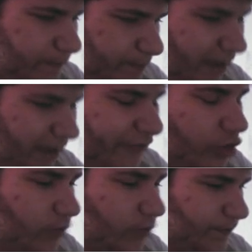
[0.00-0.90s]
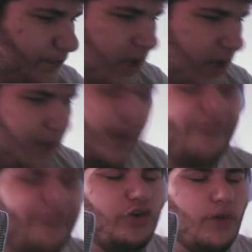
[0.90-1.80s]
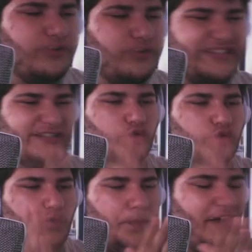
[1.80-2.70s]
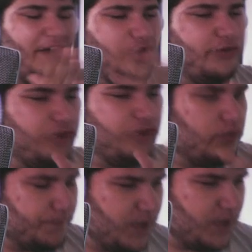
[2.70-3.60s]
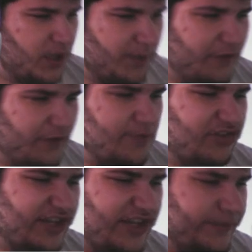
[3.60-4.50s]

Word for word: bravo, bravo comme on dit chez nous, bravo le veau, bravo Micheline.